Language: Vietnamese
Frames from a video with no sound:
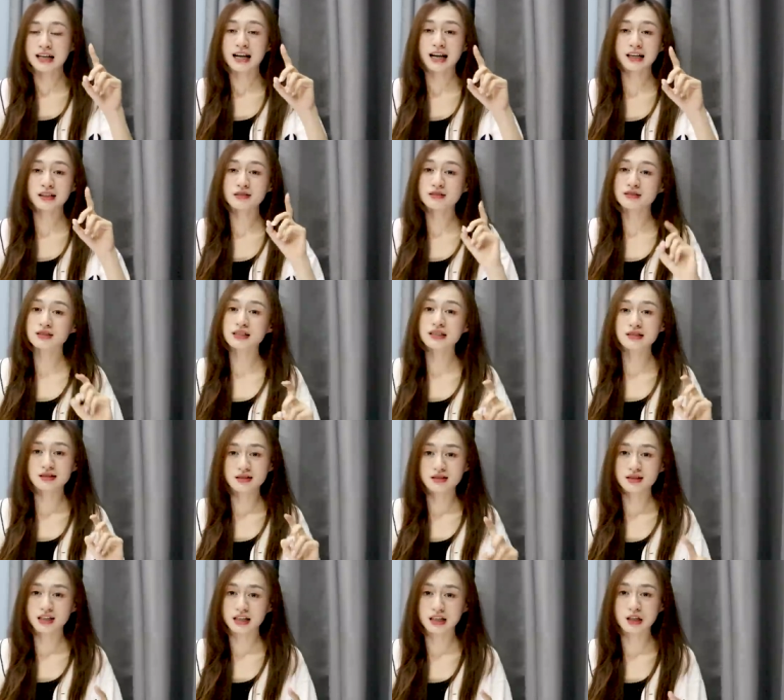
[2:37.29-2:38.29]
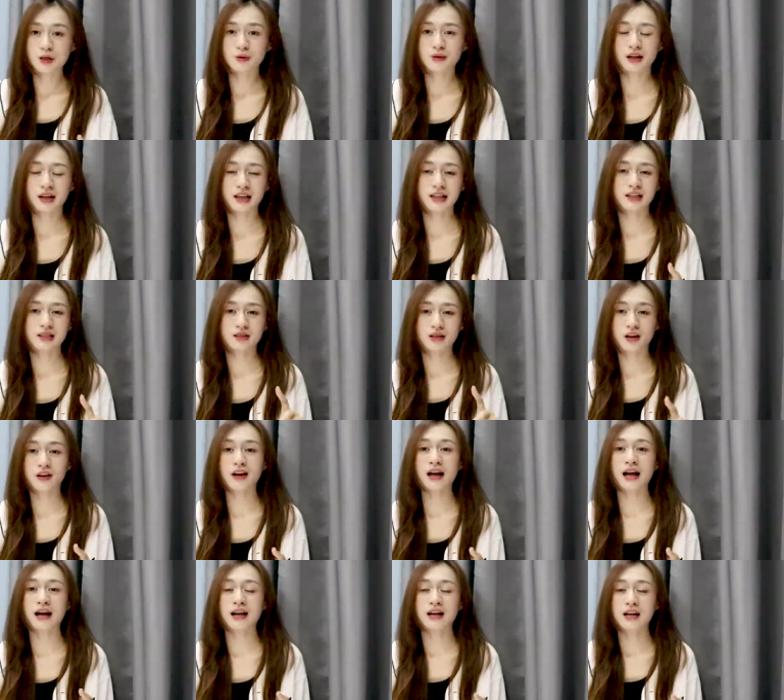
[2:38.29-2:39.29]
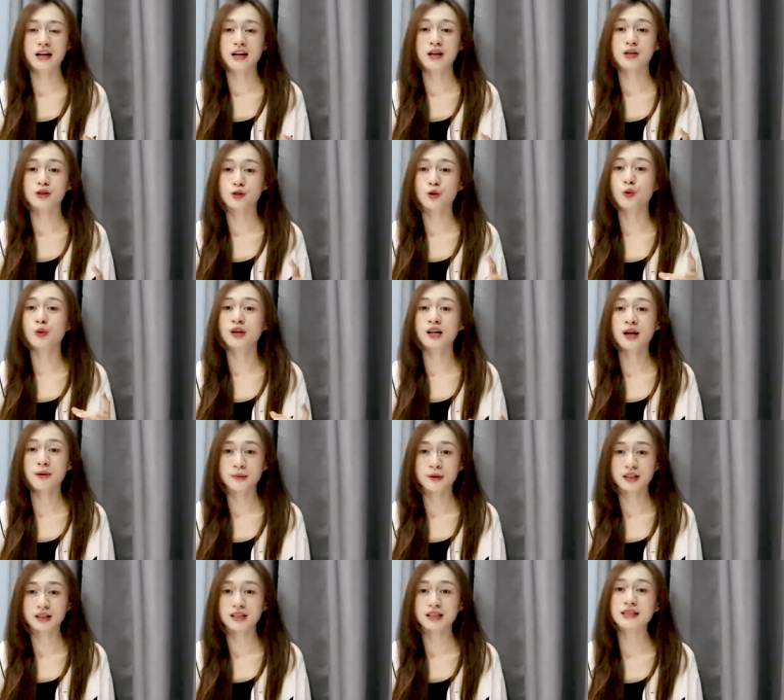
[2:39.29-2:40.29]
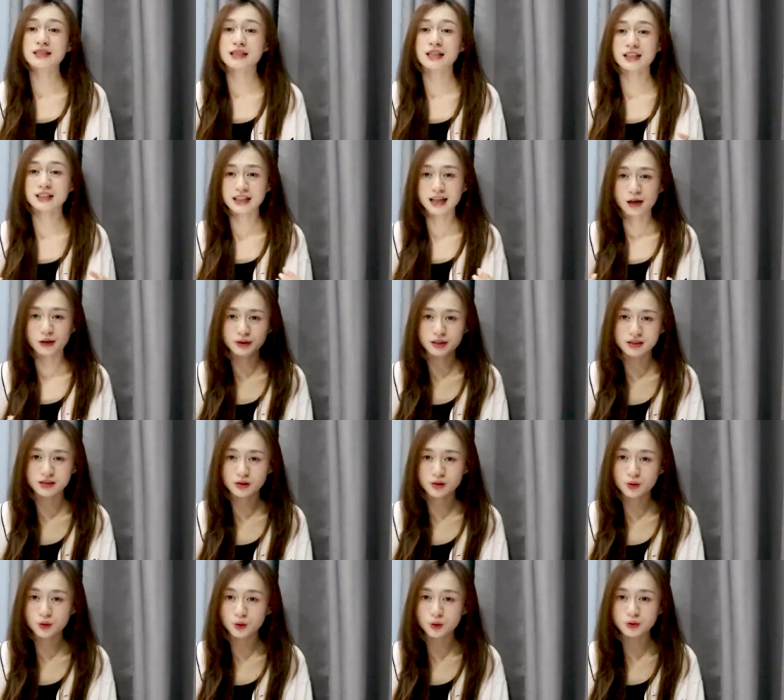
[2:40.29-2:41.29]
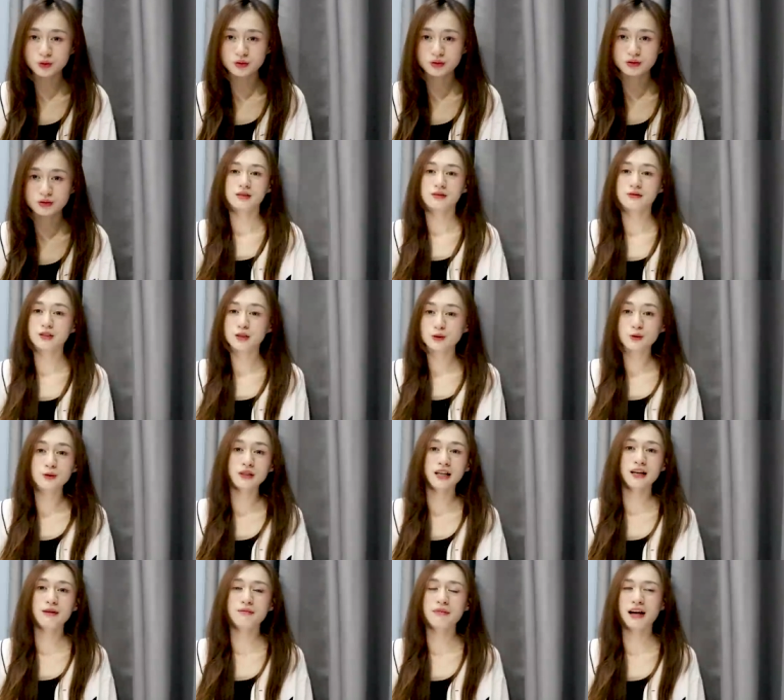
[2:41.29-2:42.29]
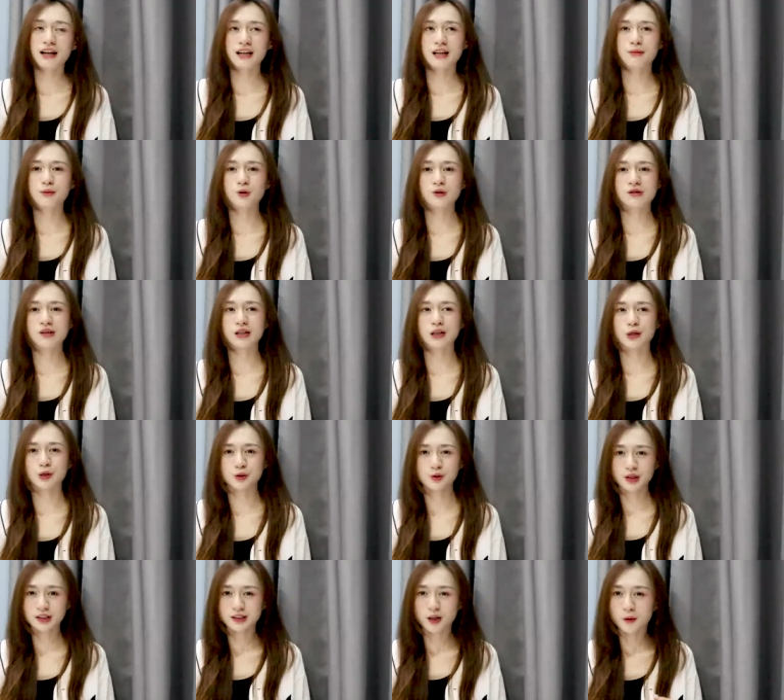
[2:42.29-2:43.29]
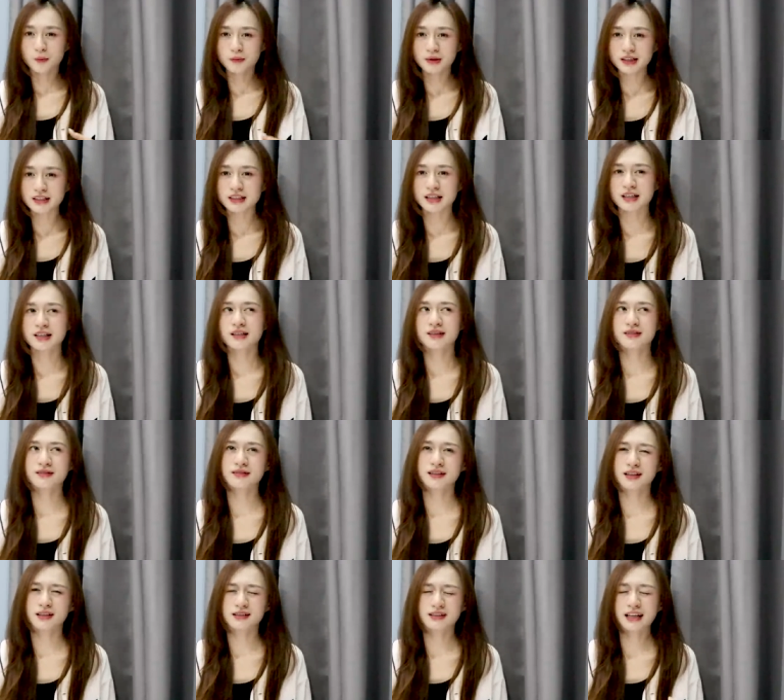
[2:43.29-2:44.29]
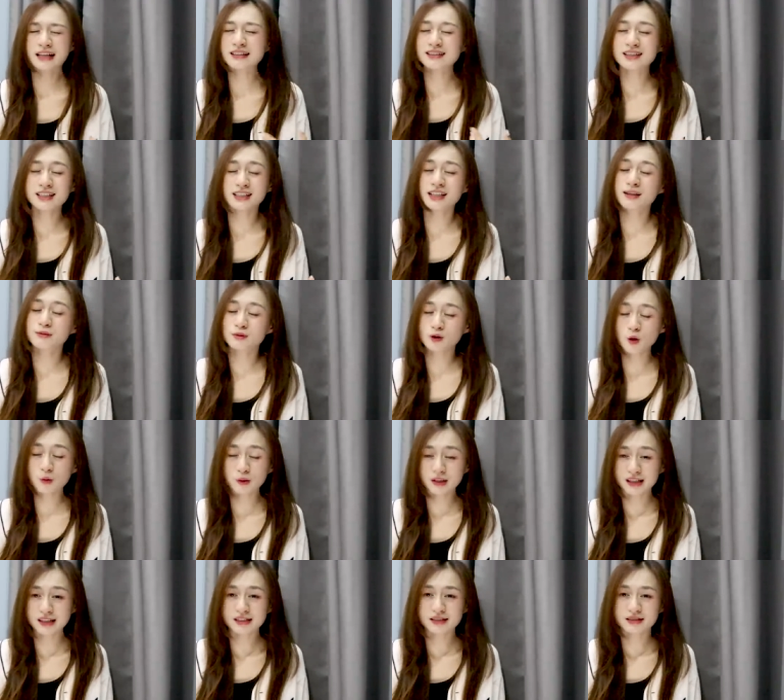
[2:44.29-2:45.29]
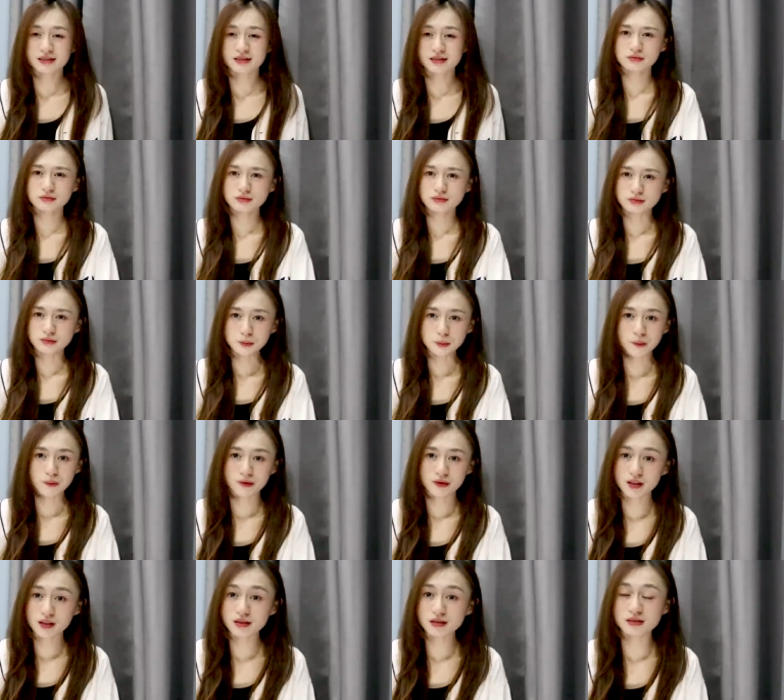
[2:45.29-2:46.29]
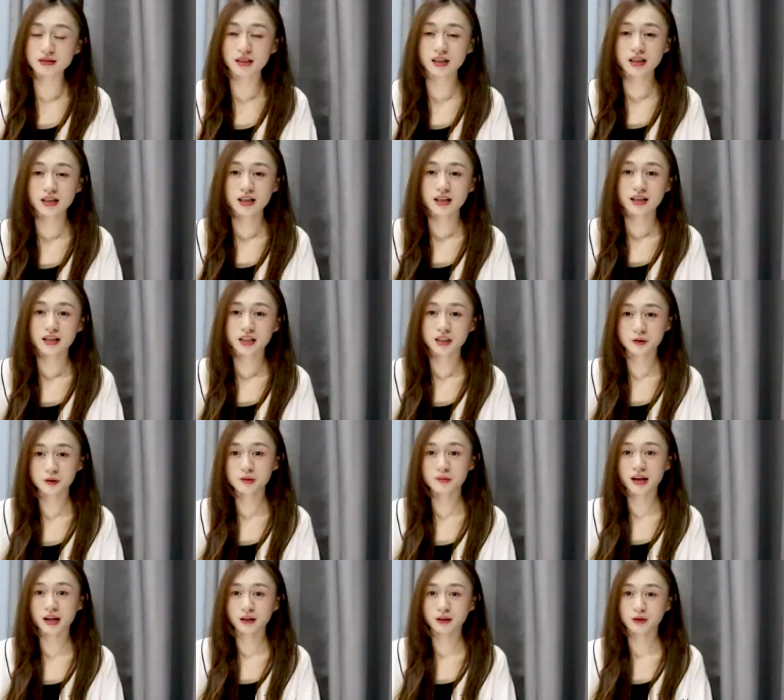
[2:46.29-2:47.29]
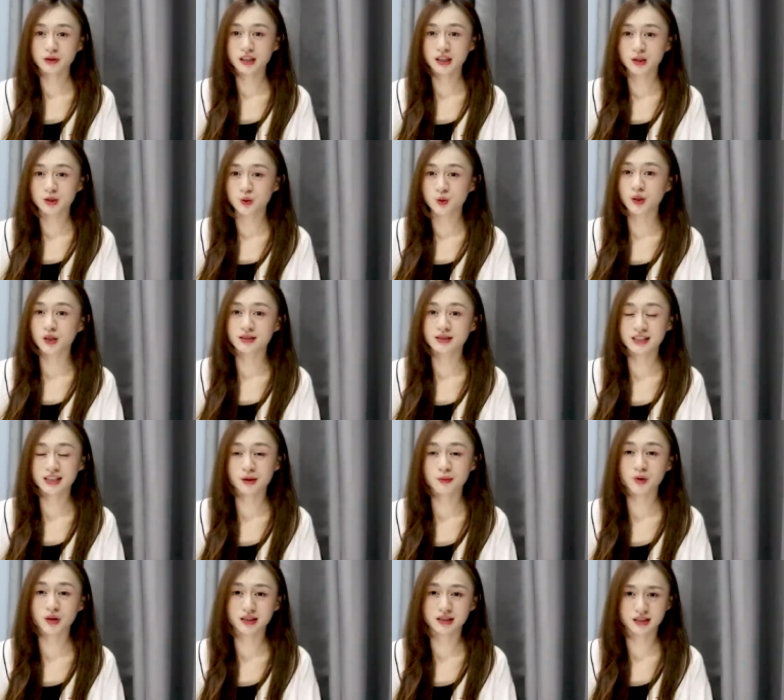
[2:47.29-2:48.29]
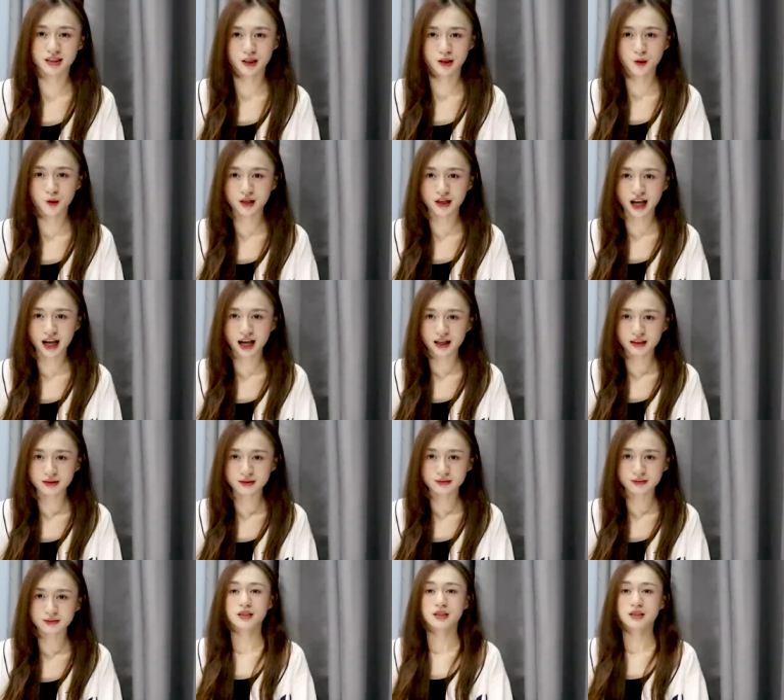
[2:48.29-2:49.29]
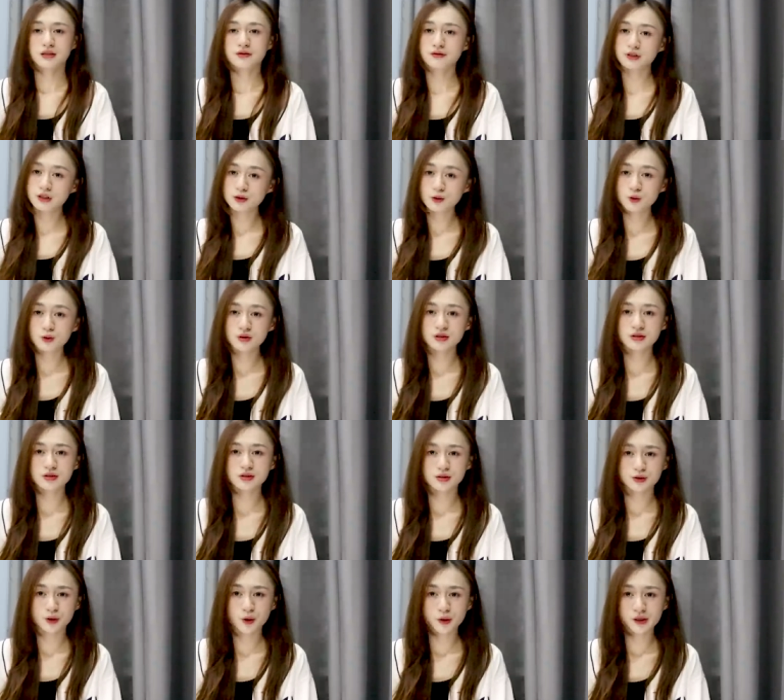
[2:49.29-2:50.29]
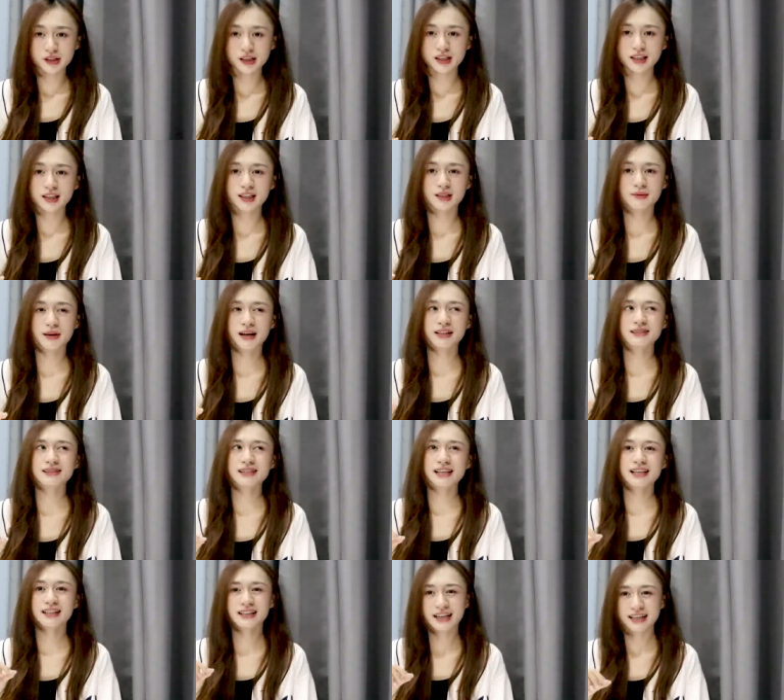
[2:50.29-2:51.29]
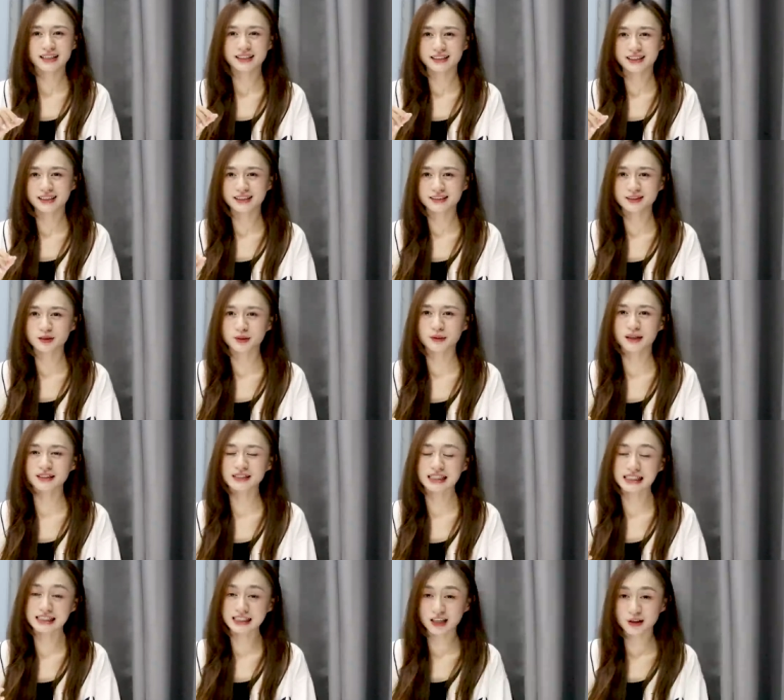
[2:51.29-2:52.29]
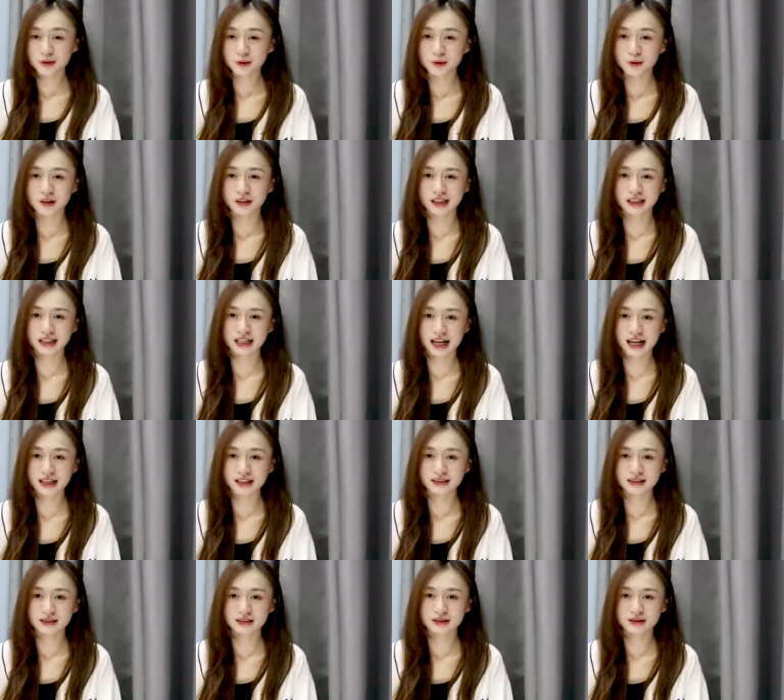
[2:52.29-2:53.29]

hãy cực kỳ nhớ cái điều này đó là đối lập ấy thì sẽ tạo nên sức hút ví dụ nhé bạn là một người nói chuyện thông minh này và thanh niên nghiêm túc đi nhưng nếu như bạn có thể chuyển sang một cái chế độ khác ví dụ như đôi khi thì bạn sẽ nghịch nghịch rồi bạn sẽ trêu đùa người khác